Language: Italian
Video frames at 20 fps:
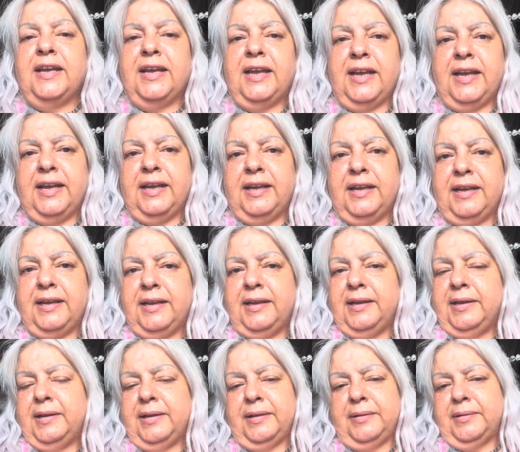
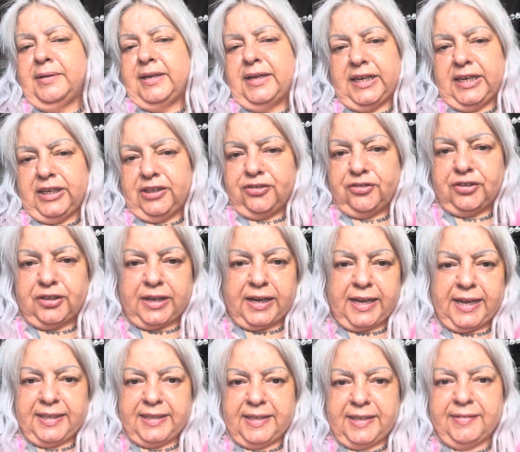eh, crescere
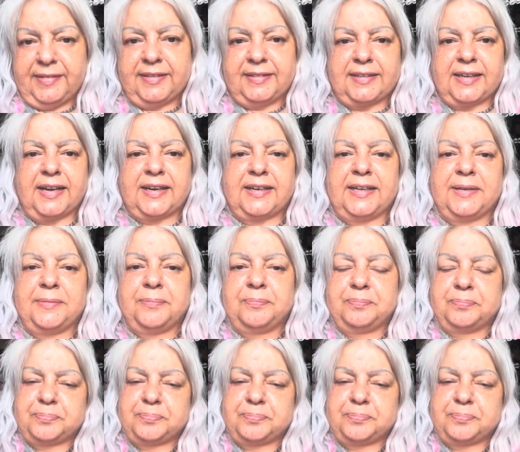e diventare